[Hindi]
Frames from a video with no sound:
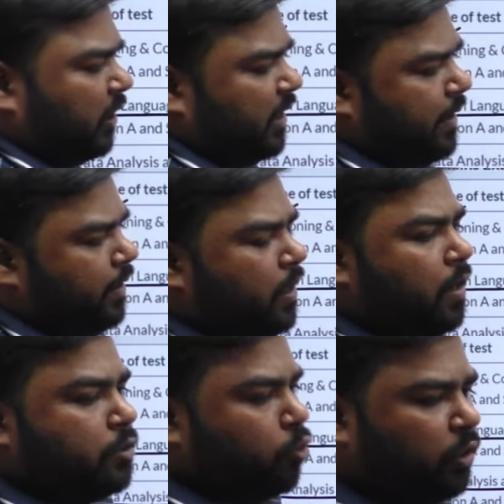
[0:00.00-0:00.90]
है
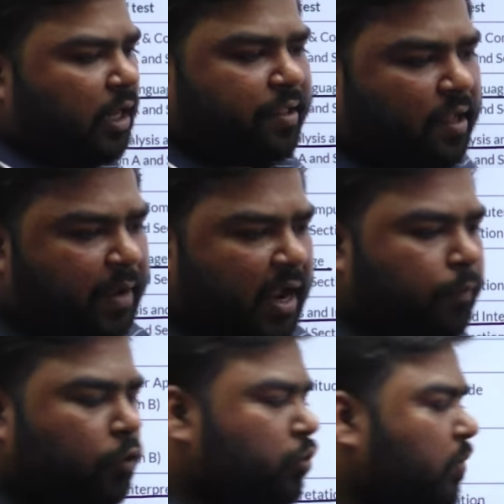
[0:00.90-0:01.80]
टोटल समय
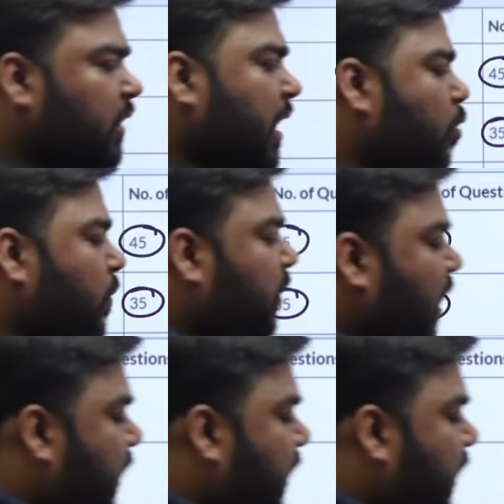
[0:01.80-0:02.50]
आपको जो मिलता है वो मिलता है